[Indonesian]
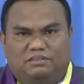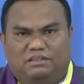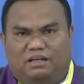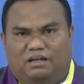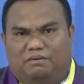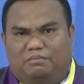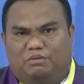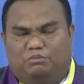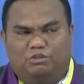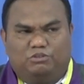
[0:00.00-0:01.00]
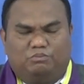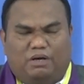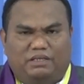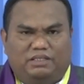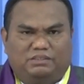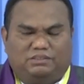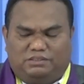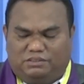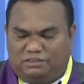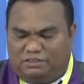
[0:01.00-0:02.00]
ya bermulut
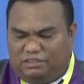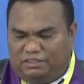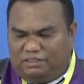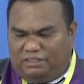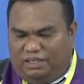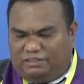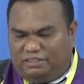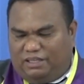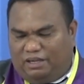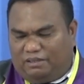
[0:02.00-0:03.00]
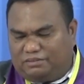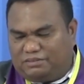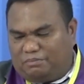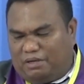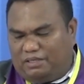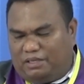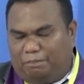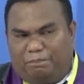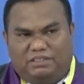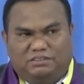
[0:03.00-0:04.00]
manis, dia tidak
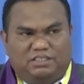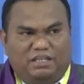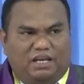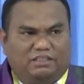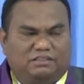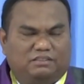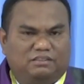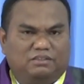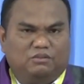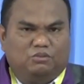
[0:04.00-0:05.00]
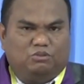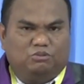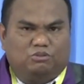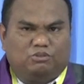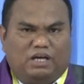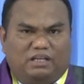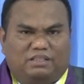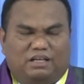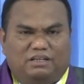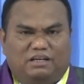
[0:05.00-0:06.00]
sebagai penjilat untuk
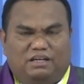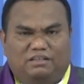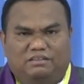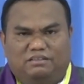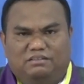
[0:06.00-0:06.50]
datang dan